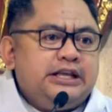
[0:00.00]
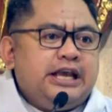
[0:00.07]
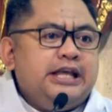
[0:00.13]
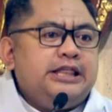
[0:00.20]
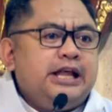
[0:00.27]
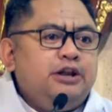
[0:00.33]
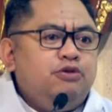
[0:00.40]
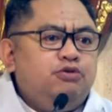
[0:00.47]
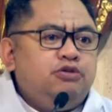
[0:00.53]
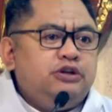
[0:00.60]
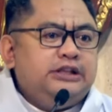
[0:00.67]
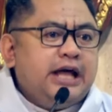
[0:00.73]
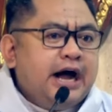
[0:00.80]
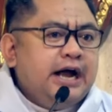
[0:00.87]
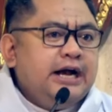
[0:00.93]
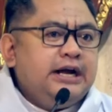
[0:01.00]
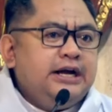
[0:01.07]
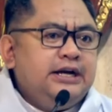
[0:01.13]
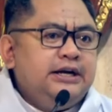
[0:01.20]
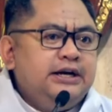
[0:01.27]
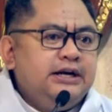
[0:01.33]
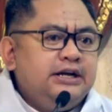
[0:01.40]

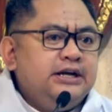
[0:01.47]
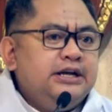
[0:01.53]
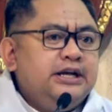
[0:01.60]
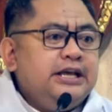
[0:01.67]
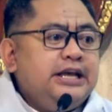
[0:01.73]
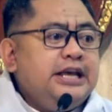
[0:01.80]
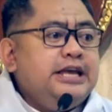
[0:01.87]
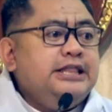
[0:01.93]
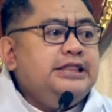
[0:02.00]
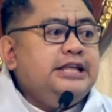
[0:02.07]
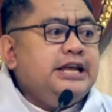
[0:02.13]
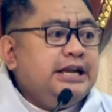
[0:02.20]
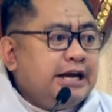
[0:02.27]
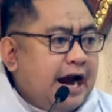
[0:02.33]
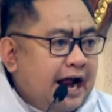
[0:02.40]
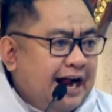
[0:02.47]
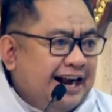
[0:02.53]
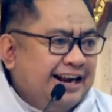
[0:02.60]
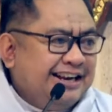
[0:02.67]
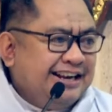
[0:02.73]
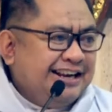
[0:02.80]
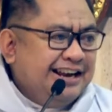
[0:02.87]
kinalugdan,
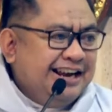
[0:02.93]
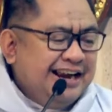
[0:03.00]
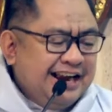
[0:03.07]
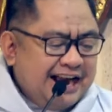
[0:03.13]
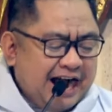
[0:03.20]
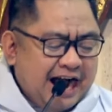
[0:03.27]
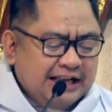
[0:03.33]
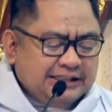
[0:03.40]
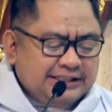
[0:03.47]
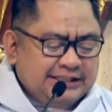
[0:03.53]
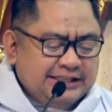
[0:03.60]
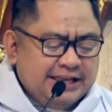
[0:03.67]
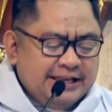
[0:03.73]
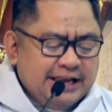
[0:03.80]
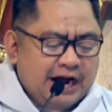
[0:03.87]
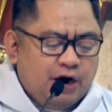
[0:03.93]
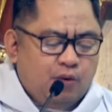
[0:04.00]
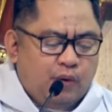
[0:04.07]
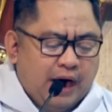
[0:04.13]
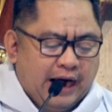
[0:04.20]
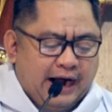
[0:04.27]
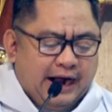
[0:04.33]
hinirang, at
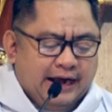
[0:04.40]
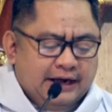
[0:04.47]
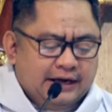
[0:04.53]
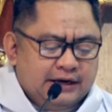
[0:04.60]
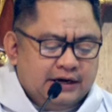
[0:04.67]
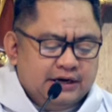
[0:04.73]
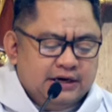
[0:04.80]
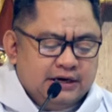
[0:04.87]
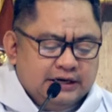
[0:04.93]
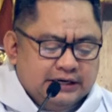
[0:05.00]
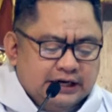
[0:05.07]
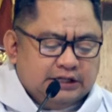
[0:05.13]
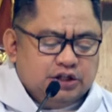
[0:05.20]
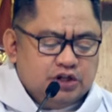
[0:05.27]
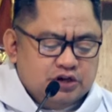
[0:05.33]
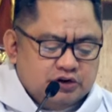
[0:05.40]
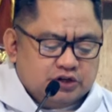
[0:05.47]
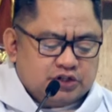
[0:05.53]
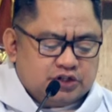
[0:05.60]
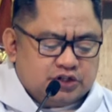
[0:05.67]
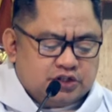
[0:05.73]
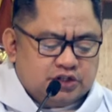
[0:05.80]
kinaawaan ng
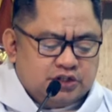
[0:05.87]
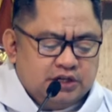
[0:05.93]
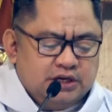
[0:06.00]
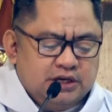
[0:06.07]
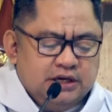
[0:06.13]
Diyos.